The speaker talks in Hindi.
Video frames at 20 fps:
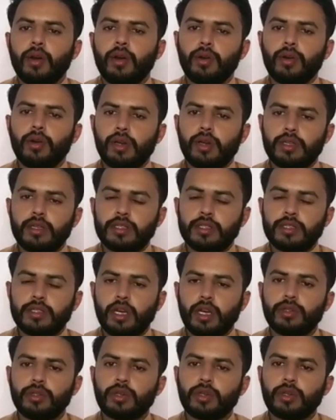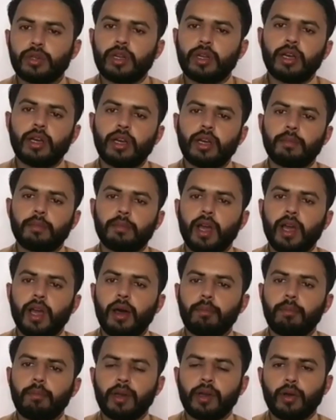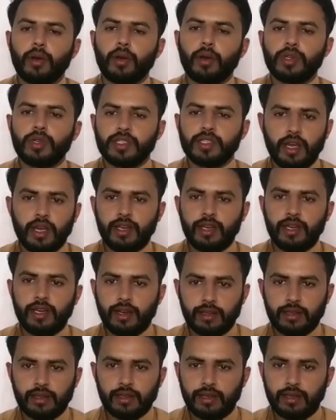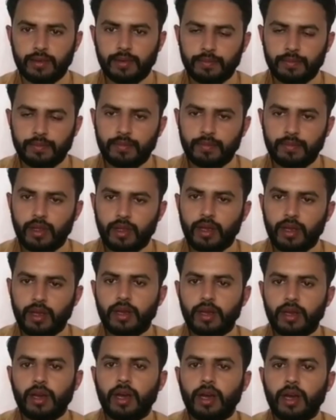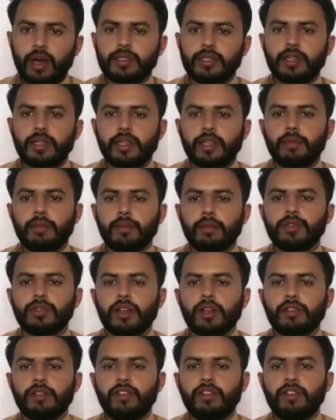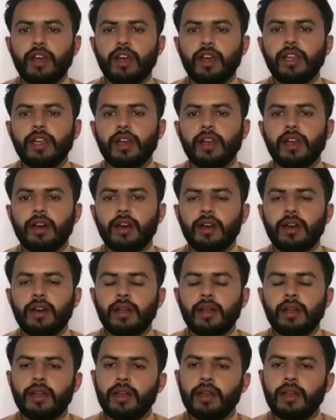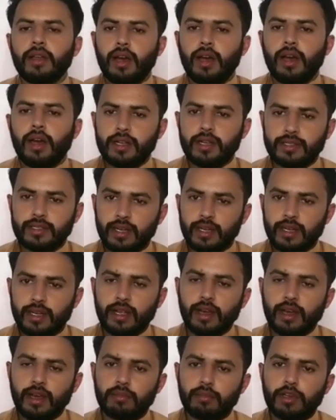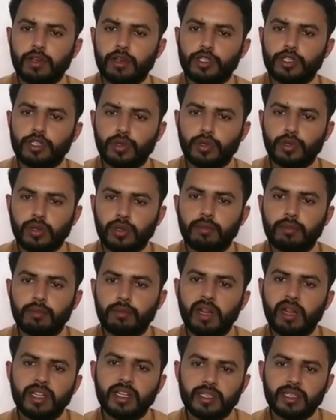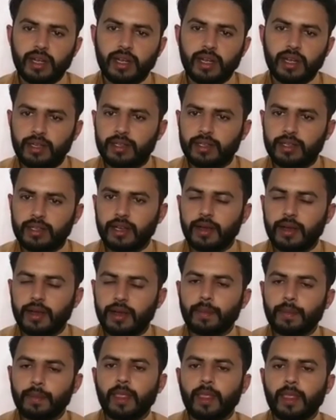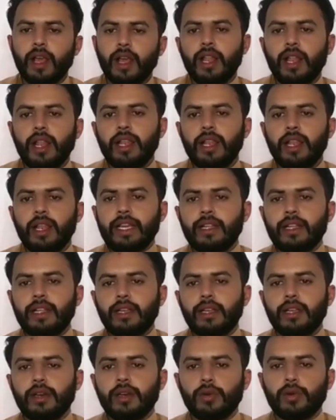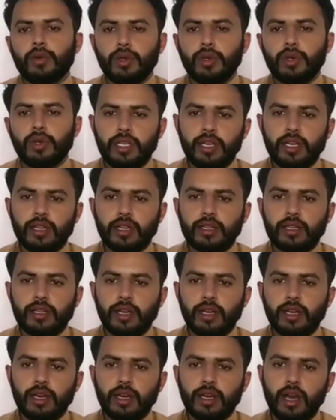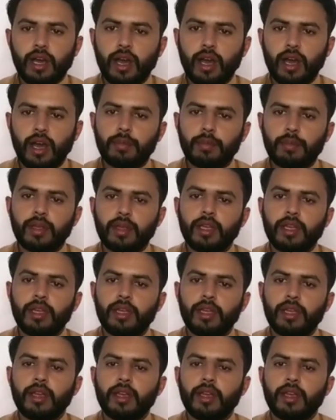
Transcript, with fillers: और जहदोकनात में आपका कोई सानी ना था हज़रत अबू ज़र गफ़ारी का असल नाम जुंदम बिन जनादा था लेकिन कुनीत आपकी